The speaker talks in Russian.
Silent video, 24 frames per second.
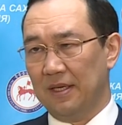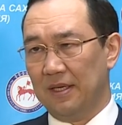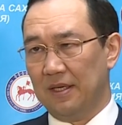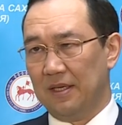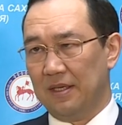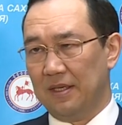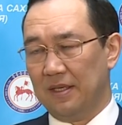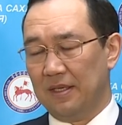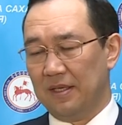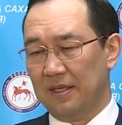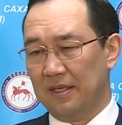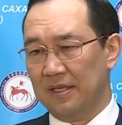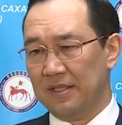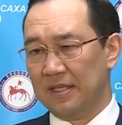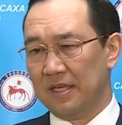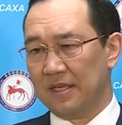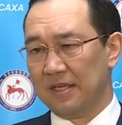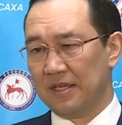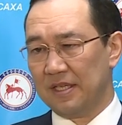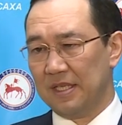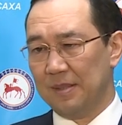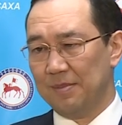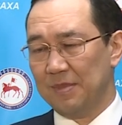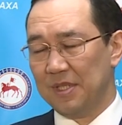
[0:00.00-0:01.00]
Э, из
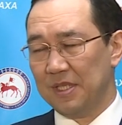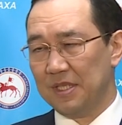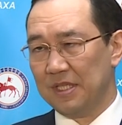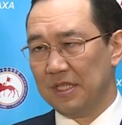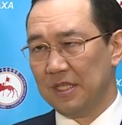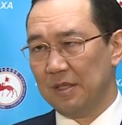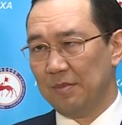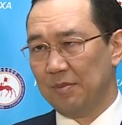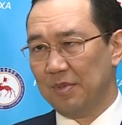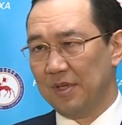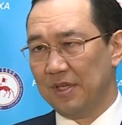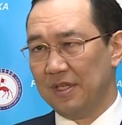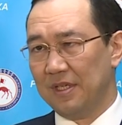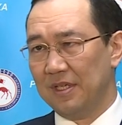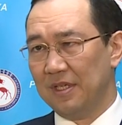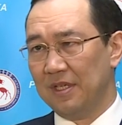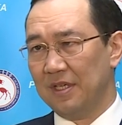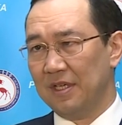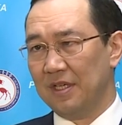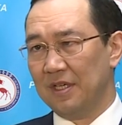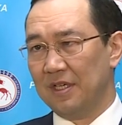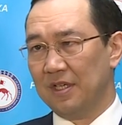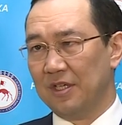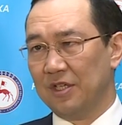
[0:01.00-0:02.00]
этих
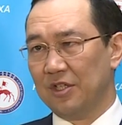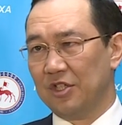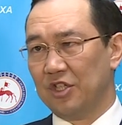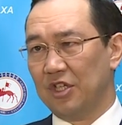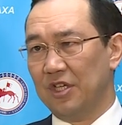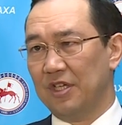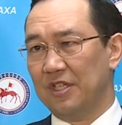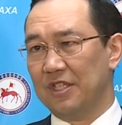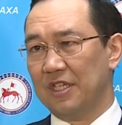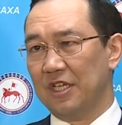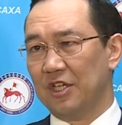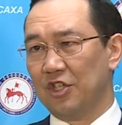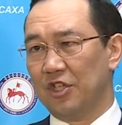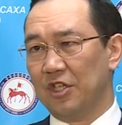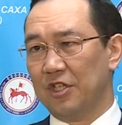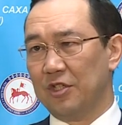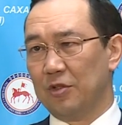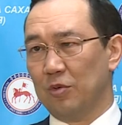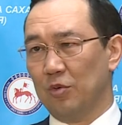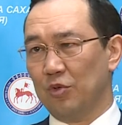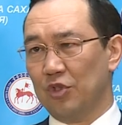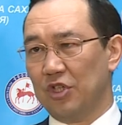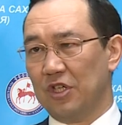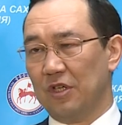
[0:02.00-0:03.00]
75
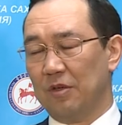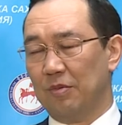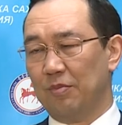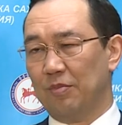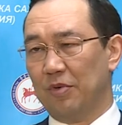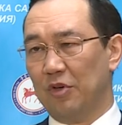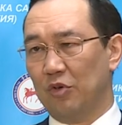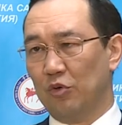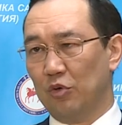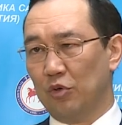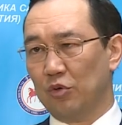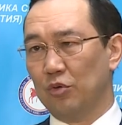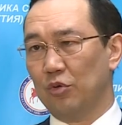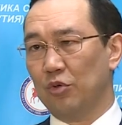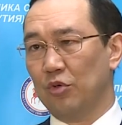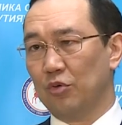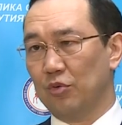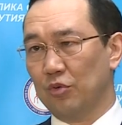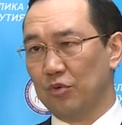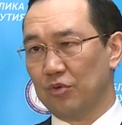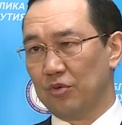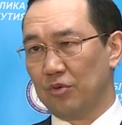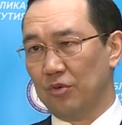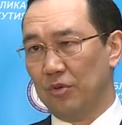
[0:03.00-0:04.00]
66 случаев по городу
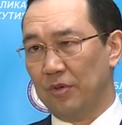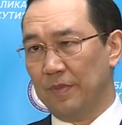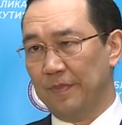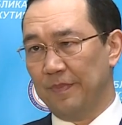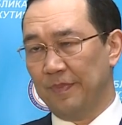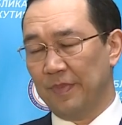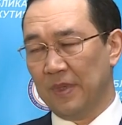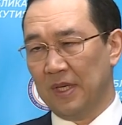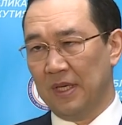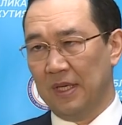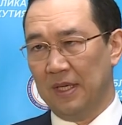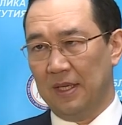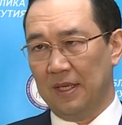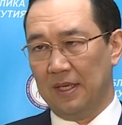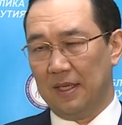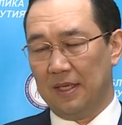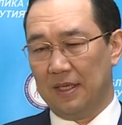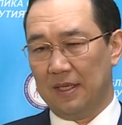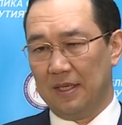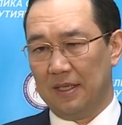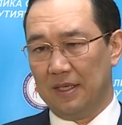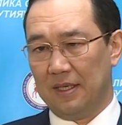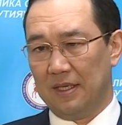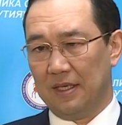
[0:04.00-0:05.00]
Якутску.
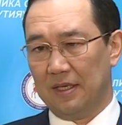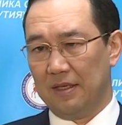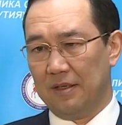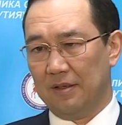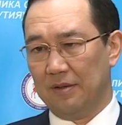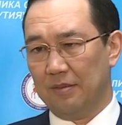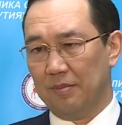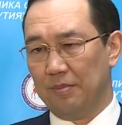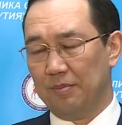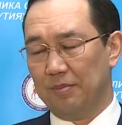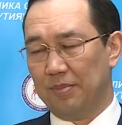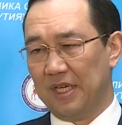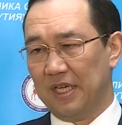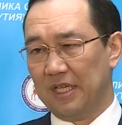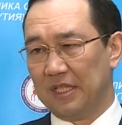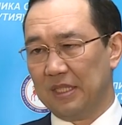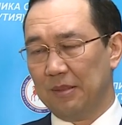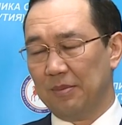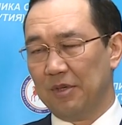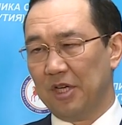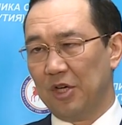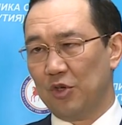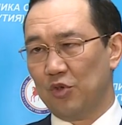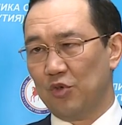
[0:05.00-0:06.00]
При
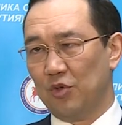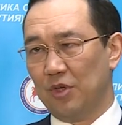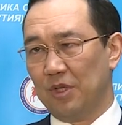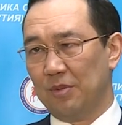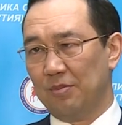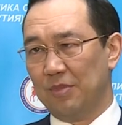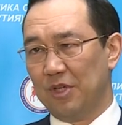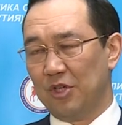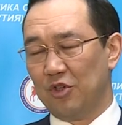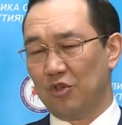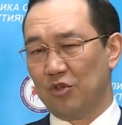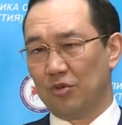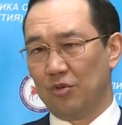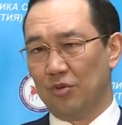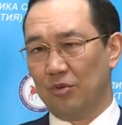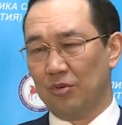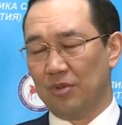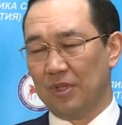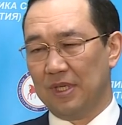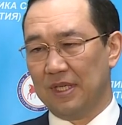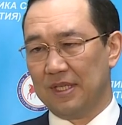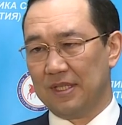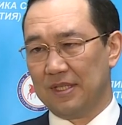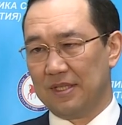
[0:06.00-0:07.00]
этом хочу отметить, что
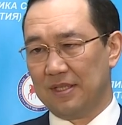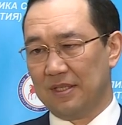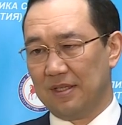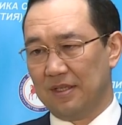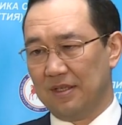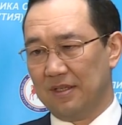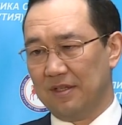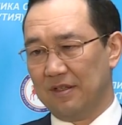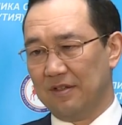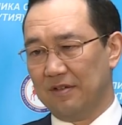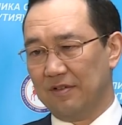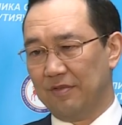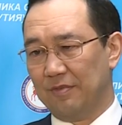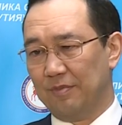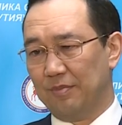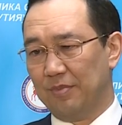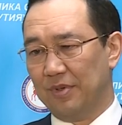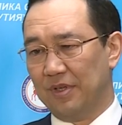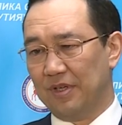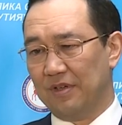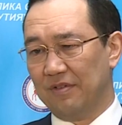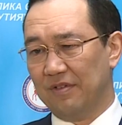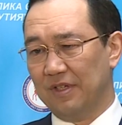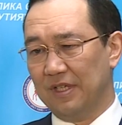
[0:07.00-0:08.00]
у нас
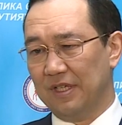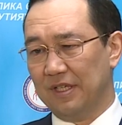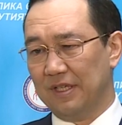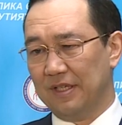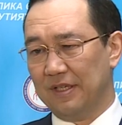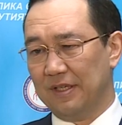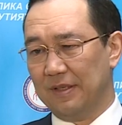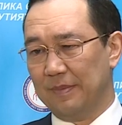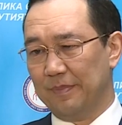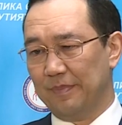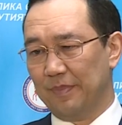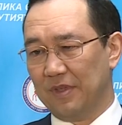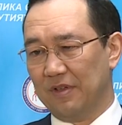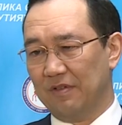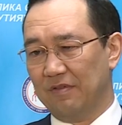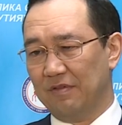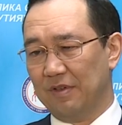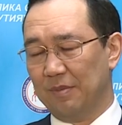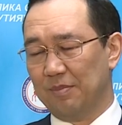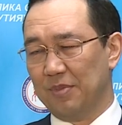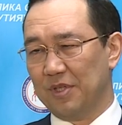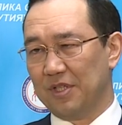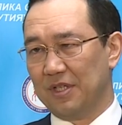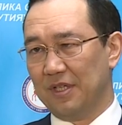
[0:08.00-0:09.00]
впервые
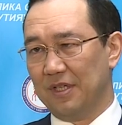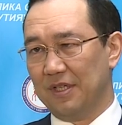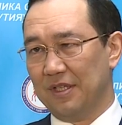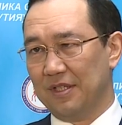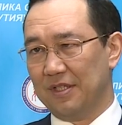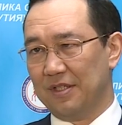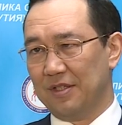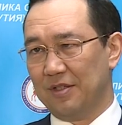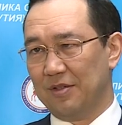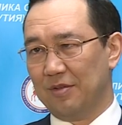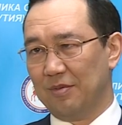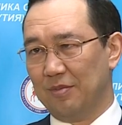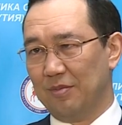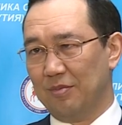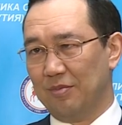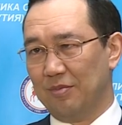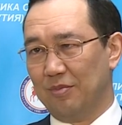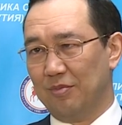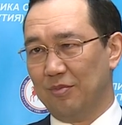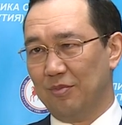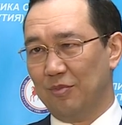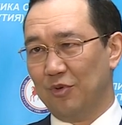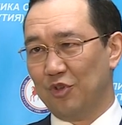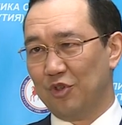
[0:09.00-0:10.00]
выписалось
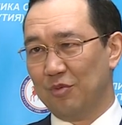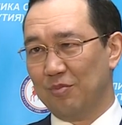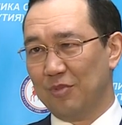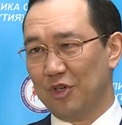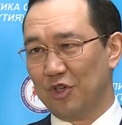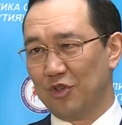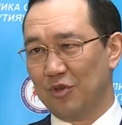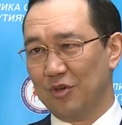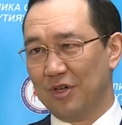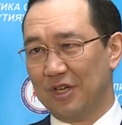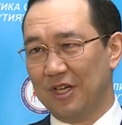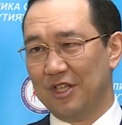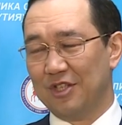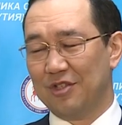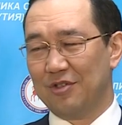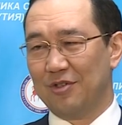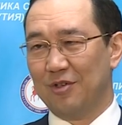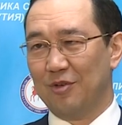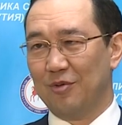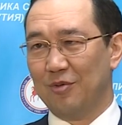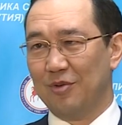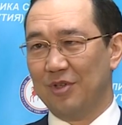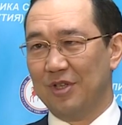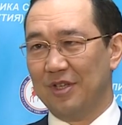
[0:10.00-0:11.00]
очень большое
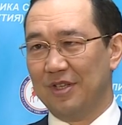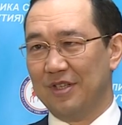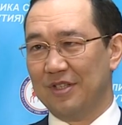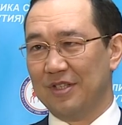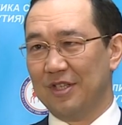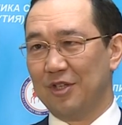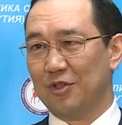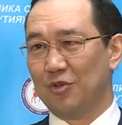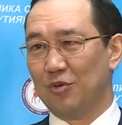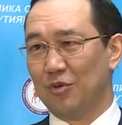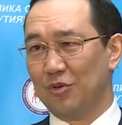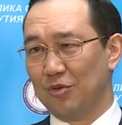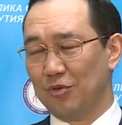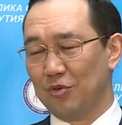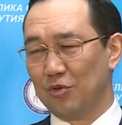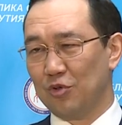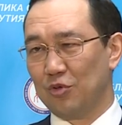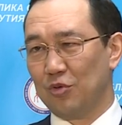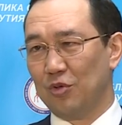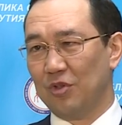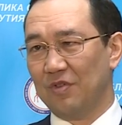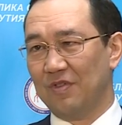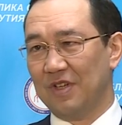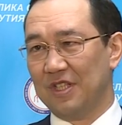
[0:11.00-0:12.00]
количество людей за сотню,
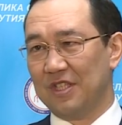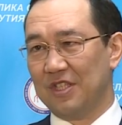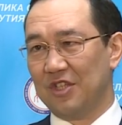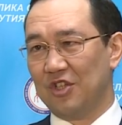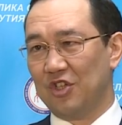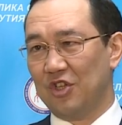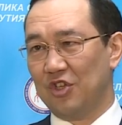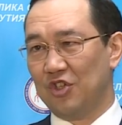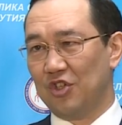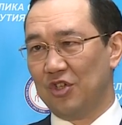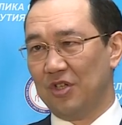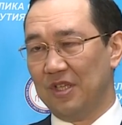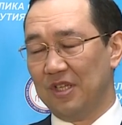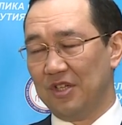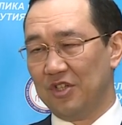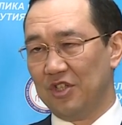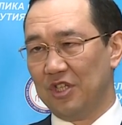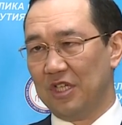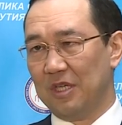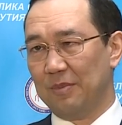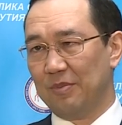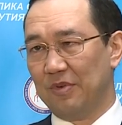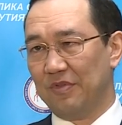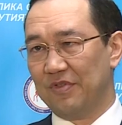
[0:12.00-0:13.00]
126 человек
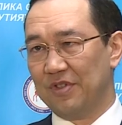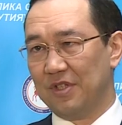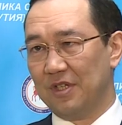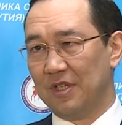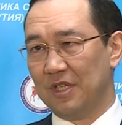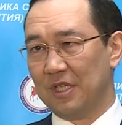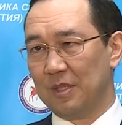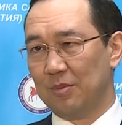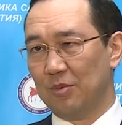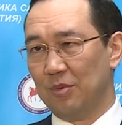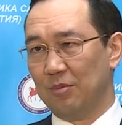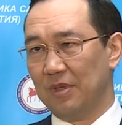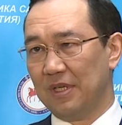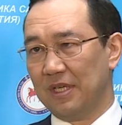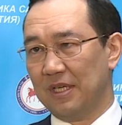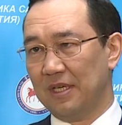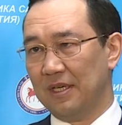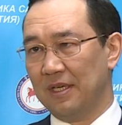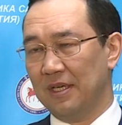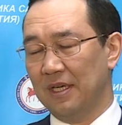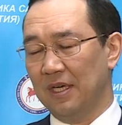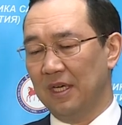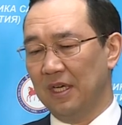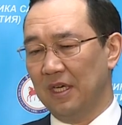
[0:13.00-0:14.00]
вчера по всей
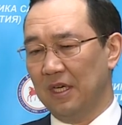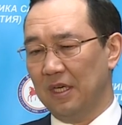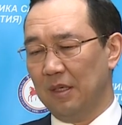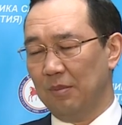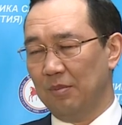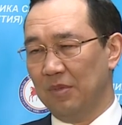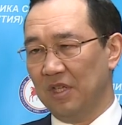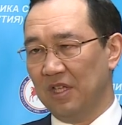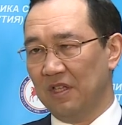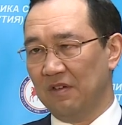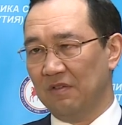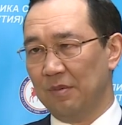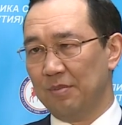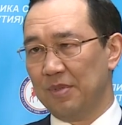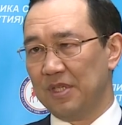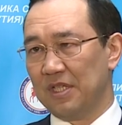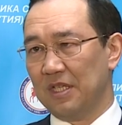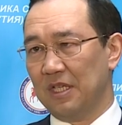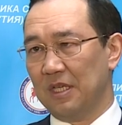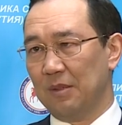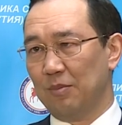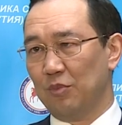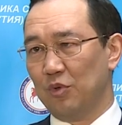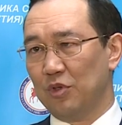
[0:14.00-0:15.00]
республике было
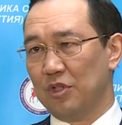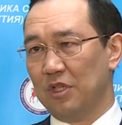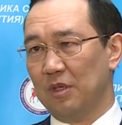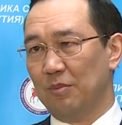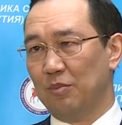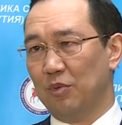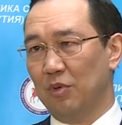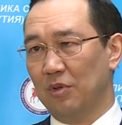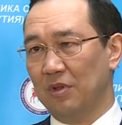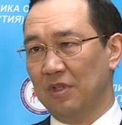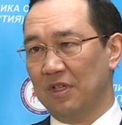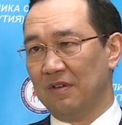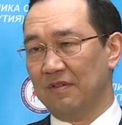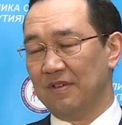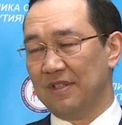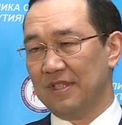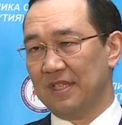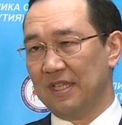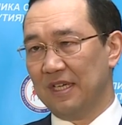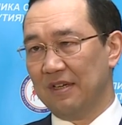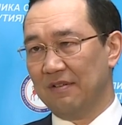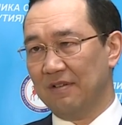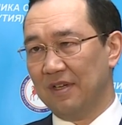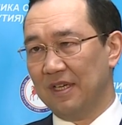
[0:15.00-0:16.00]
выписано после полного
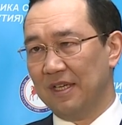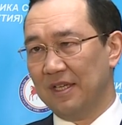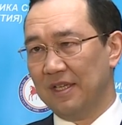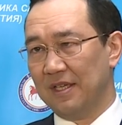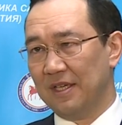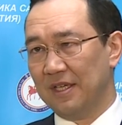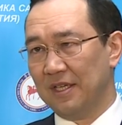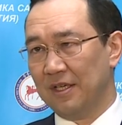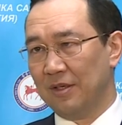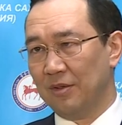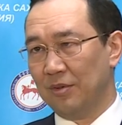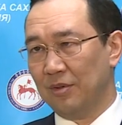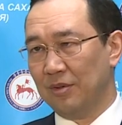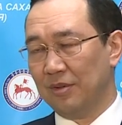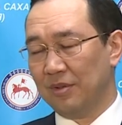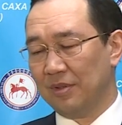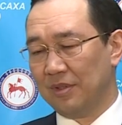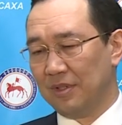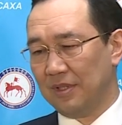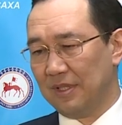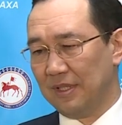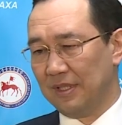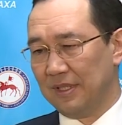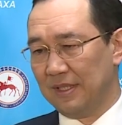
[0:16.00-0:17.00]
выздоровления от
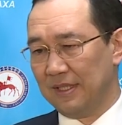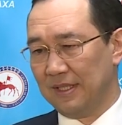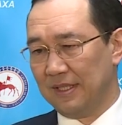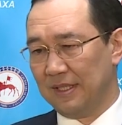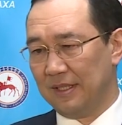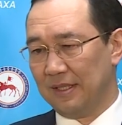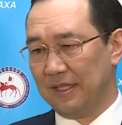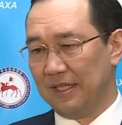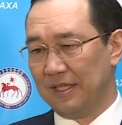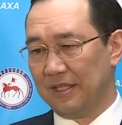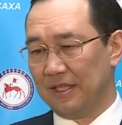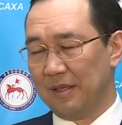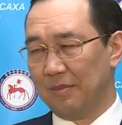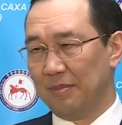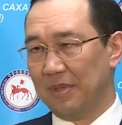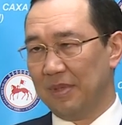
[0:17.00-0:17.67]
э, этой